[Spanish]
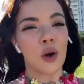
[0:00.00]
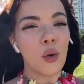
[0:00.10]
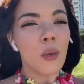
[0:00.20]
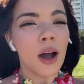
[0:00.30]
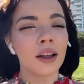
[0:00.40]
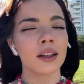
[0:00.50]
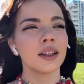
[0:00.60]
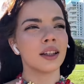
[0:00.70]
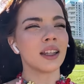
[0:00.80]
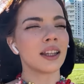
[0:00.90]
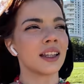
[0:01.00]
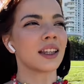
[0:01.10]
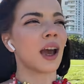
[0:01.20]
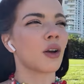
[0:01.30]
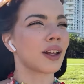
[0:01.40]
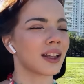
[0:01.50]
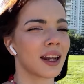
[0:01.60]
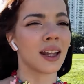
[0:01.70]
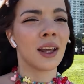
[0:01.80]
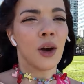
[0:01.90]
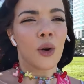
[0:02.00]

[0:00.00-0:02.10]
Cuba, y que ahora tiene